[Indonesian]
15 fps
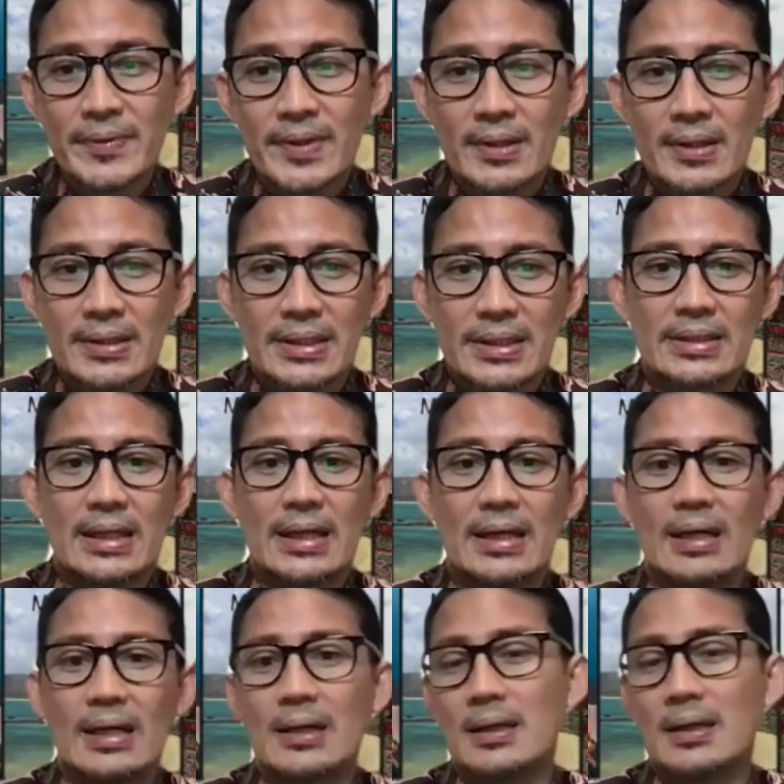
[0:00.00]

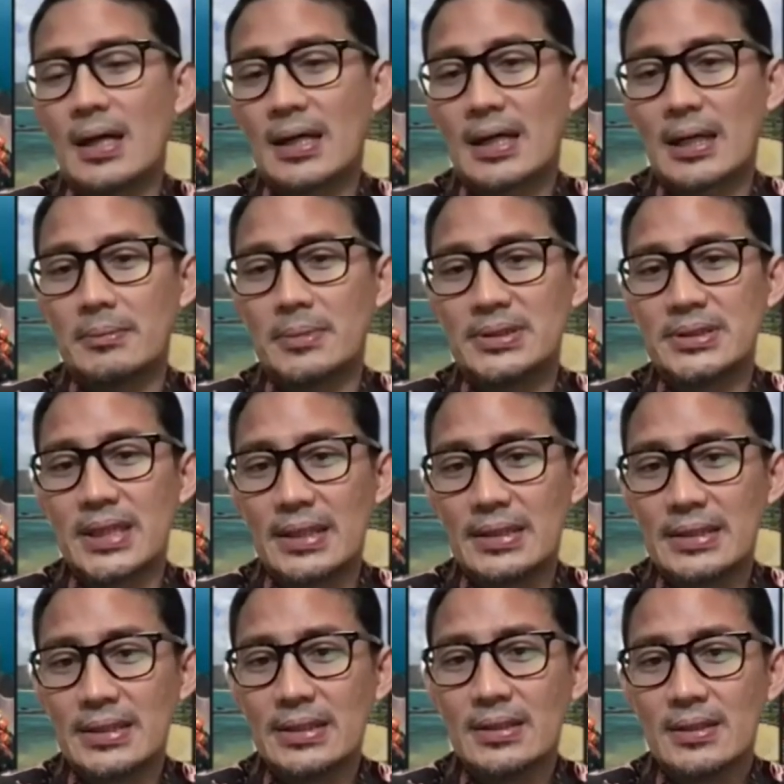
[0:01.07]
kita akan
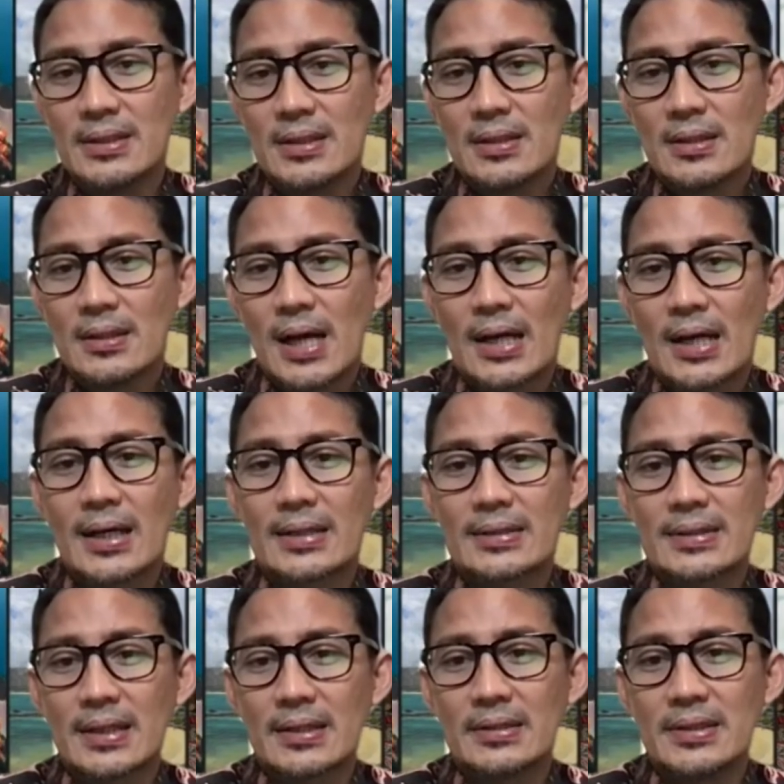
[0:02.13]
menjadi
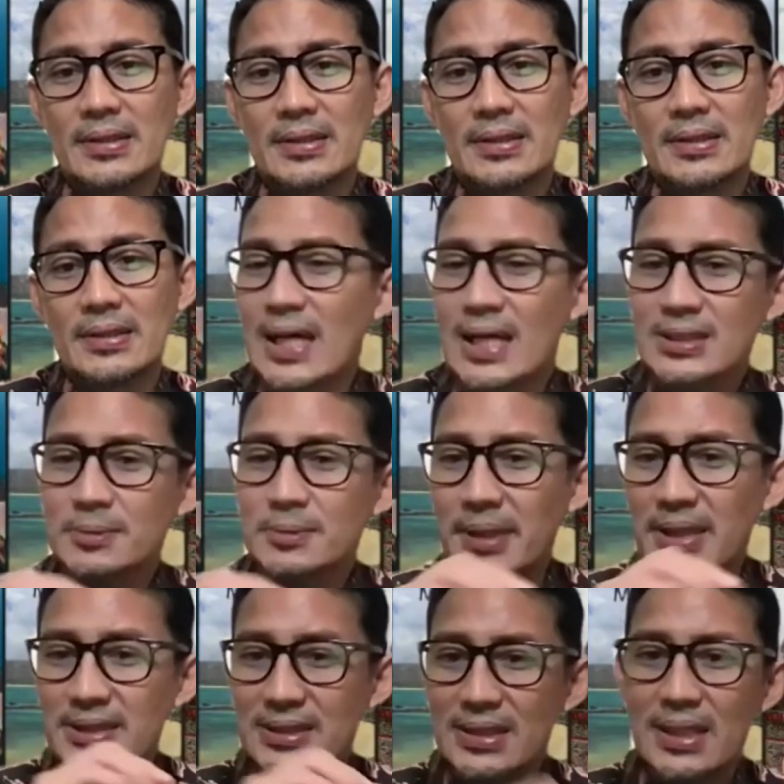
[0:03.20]
angkatan yang sangat
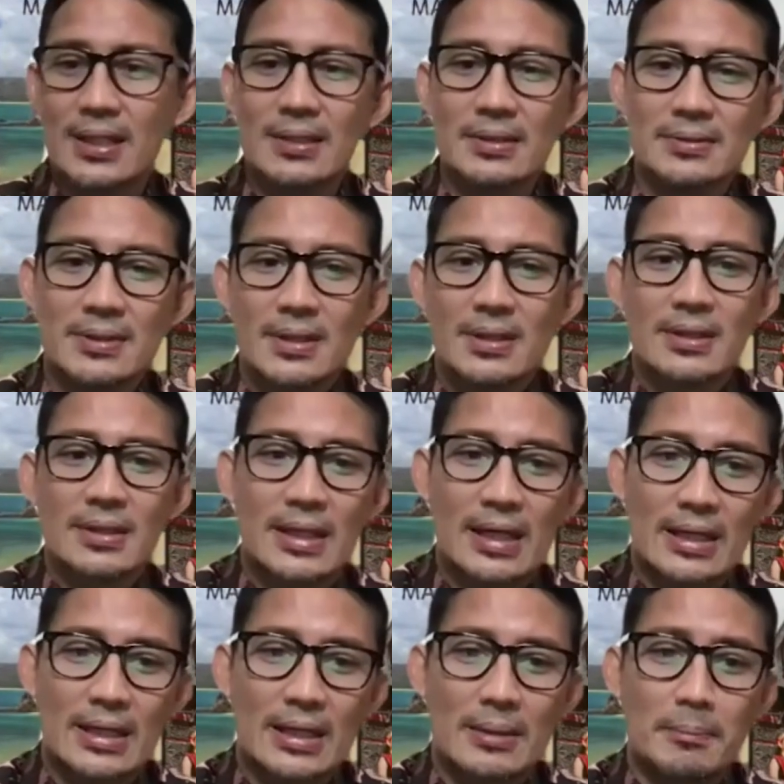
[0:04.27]
spesial
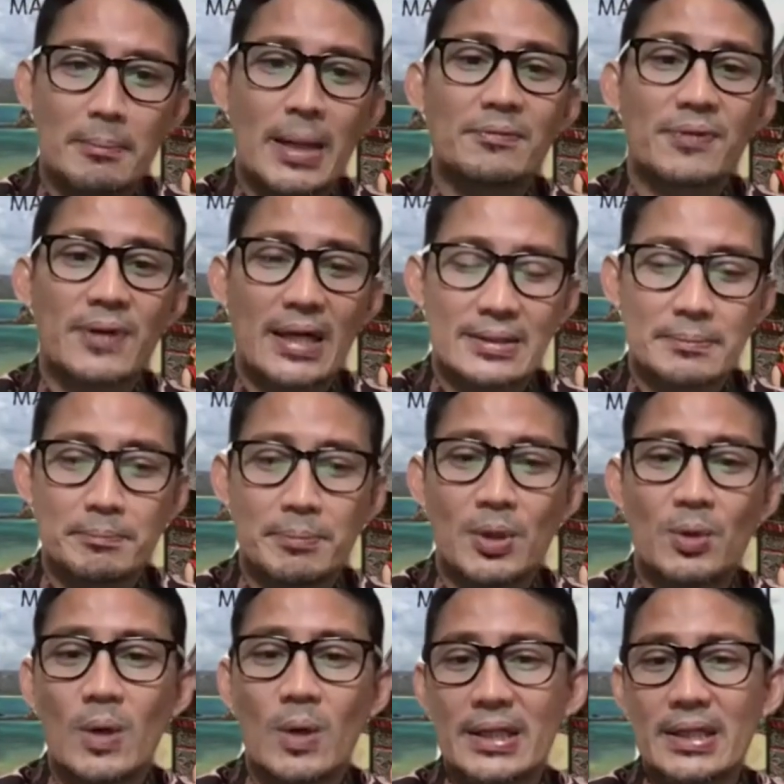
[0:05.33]
karena manfaat
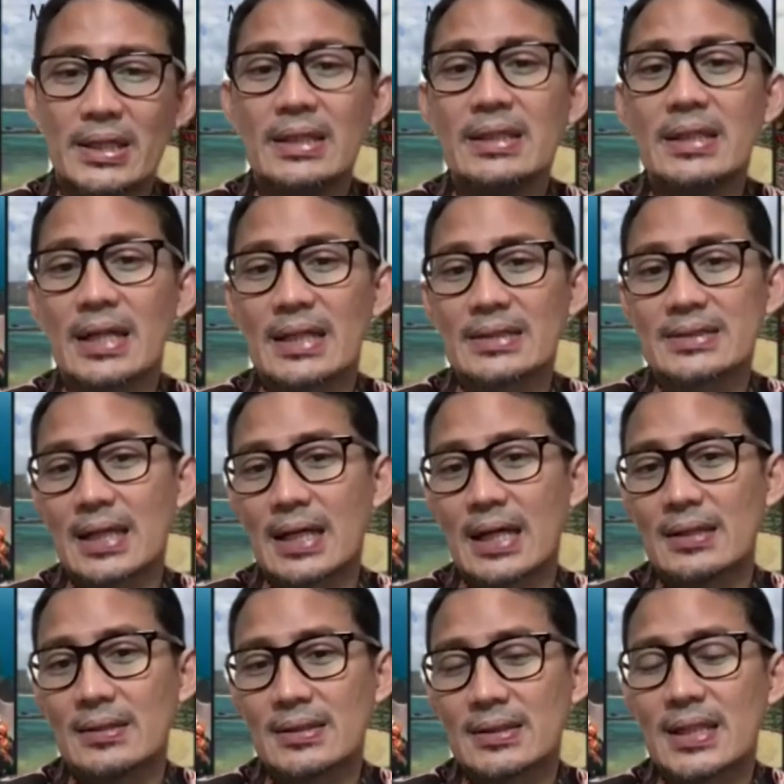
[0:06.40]
peluang ini
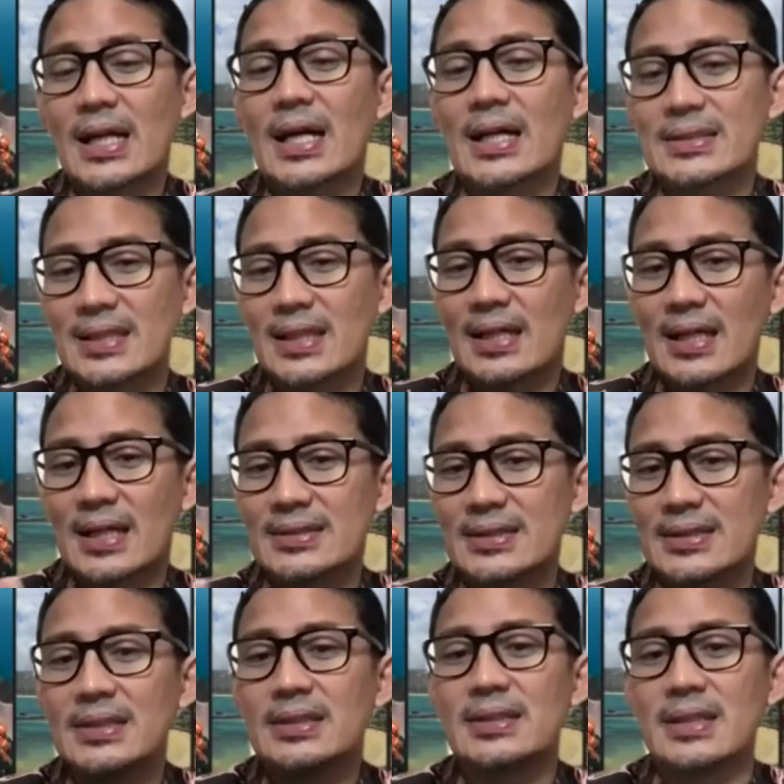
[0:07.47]
dirasakan
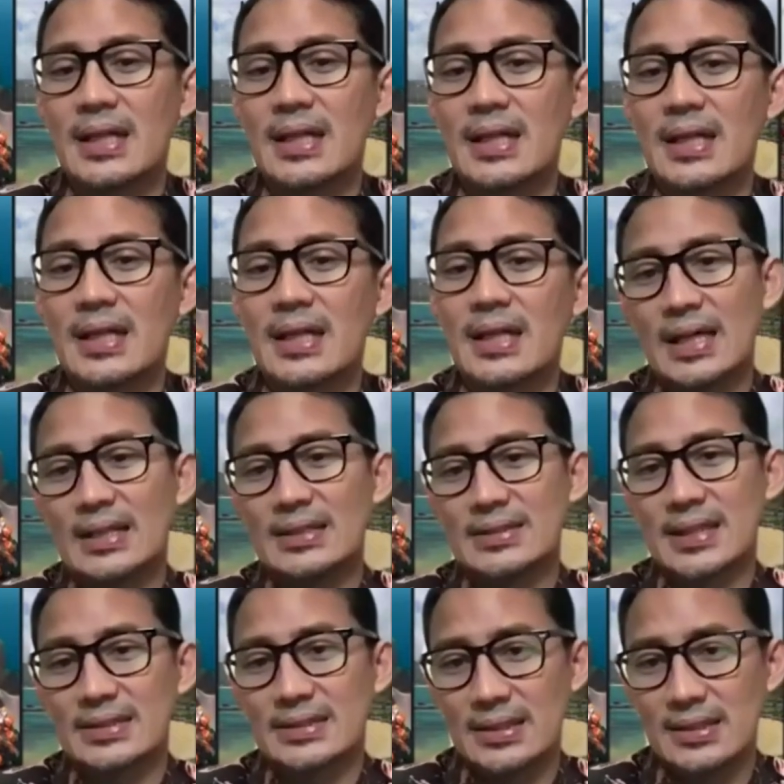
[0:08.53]
terakselerasi dengan
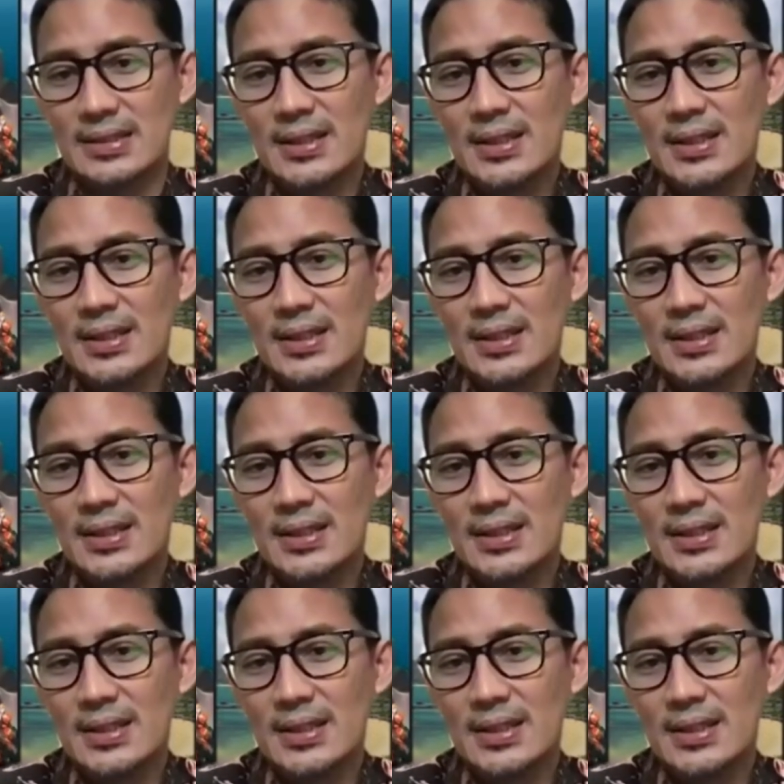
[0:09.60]
digitalisasi.